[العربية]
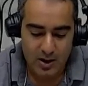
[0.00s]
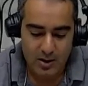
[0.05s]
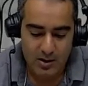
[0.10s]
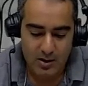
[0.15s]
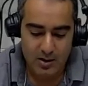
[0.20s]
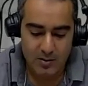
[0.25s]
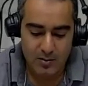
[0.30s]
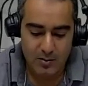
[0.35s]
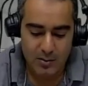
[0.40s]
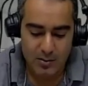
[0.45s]

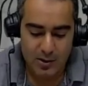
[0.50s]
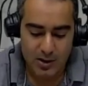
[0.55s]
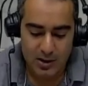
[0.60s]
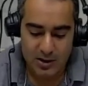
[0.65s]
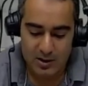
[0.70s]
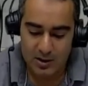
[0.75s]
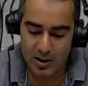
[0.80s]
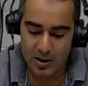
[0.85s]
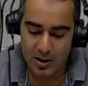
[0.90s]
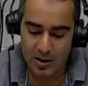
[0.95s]

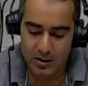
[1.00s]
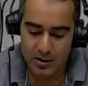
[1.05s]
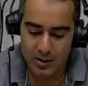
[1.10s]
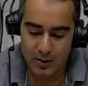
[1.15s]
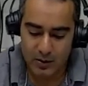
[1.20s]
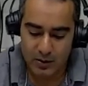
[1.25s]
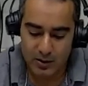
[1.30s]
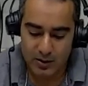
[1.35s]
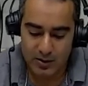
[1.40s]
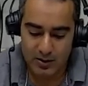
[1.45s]
نتا
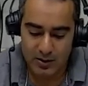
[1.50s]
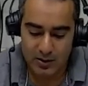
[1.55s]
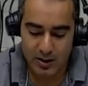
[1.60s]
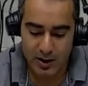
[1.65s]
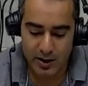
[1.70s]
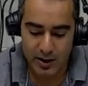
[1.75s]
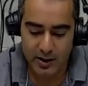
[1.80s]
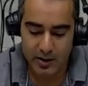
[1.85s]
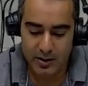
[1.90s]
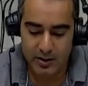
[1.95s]
نون ايد
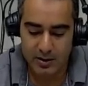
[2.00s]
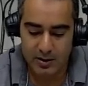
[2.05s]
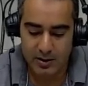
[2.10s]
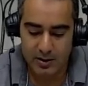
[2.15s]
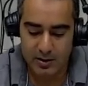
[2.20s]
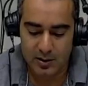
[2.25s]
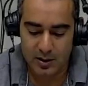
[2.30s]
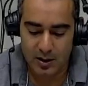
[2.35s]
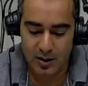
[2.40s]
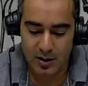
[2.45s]
الحريقي
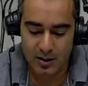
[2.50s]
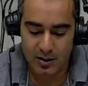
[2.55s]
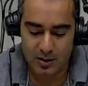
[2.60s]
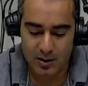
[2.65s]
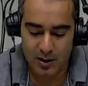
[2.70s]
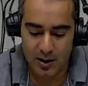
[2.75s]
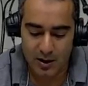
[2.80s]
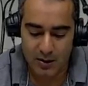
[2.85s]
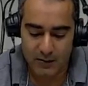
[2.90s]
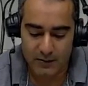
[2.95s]

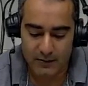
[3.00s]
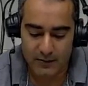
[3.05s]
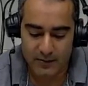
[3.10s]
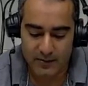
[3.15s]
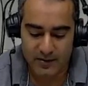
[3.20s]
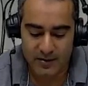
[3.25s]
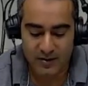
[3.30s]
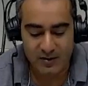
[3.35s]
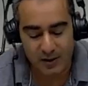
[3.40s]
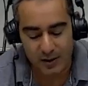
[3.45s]
الطرف
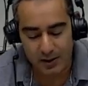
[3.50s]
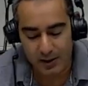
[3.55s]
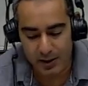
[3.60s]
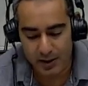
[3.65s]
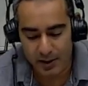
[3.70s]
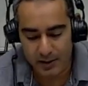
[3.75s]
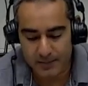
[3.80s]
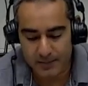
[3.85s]
فاس نسله